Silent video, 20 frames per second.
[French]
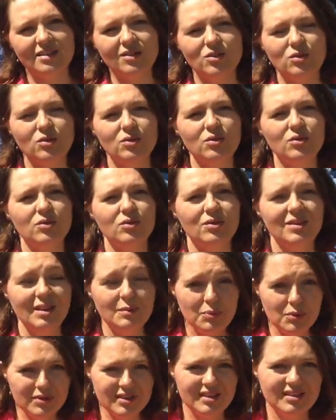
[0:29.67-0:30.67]
de
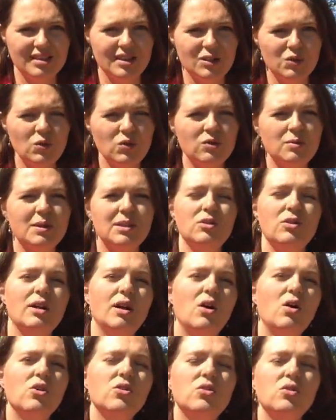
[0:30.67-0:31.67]
déposer ses comptes, mais de les
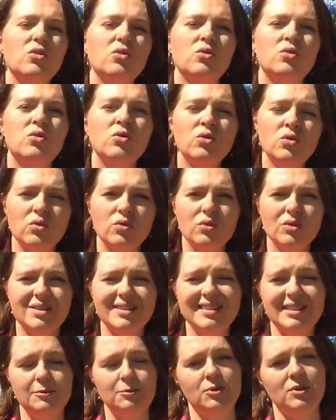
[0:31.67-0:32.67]
rendre non
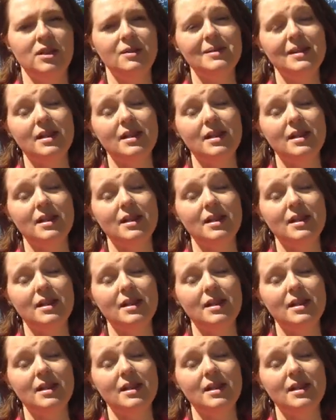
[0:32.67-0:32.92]
disponibles,